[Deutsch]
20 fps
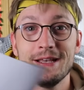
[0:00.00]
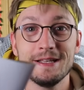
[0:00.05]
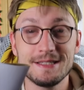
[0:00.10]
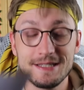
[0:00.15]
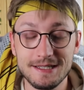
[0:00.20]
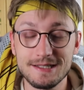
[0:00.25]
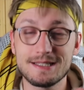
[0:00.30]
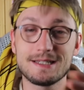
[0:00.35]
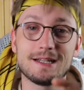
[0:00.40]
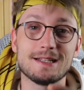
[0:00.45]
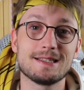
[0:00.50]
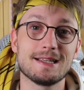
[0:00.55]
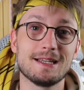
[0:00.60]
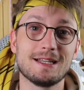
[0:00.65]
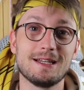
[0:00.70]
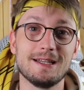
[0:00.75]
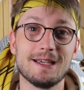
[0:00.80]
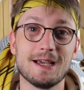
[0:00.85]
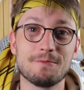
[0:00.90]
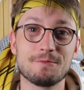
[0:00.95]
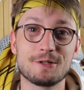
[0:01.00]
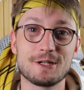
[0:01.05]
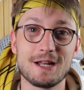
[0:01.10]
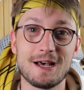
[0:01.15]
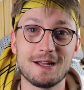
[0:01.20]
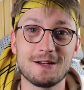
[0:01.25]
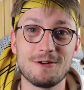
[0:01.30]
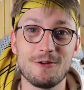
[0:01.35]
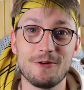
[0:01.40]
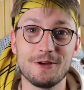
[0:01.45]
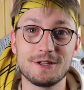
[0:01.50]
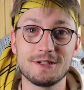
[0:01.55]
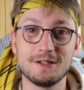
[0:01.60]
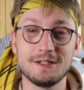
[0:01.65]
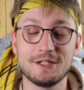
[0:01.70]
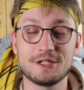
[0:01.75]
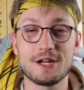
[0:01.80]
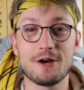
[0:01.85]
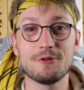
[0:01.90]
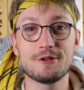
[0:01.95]
Sie ist tatsächlich am Start, Leute,
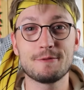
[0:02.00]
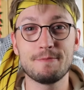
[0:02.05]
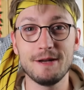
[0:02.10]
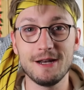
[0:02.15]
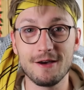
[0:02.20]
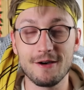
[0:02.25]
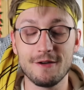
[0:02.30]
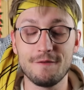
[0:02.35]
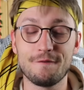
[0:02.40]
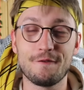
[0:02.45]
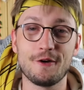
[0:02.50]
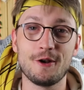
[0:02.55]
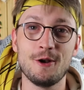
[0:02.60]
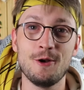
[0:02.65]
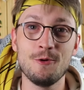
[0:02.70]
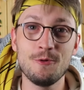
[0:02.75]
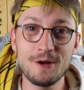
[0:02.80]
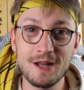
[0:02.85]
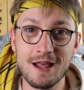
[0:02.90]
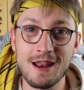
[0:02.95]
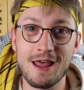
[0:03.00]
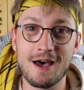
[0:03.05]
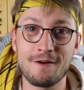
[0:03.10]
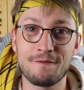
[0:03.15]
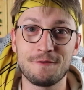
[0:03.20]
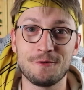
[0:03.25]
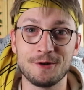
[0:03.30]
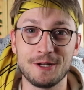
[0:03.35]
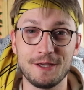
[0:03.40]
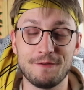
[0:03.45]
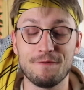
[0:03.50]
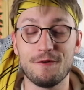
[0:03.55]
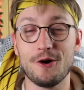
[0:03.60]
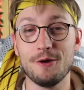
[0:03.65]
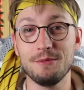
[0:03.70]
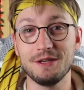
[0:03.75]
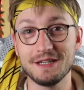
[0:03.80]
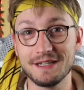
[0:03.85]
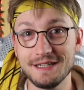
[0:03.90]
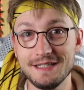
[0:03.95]
die Schauspielerin von Luna Lovegood. Ich
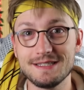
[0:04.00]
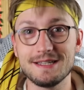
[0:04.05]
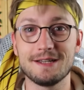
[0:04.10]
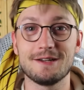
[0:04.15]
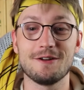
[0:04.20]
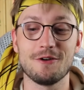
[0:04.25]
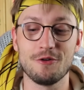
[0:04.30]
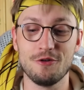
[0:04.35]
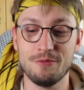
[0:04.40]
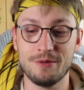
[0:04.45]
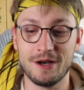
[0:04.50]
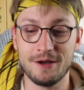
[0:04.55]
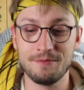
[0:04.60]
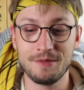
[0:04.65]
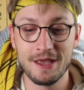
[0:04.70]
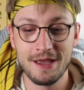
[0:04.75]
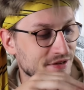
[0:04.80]
freue mich riesig darüber.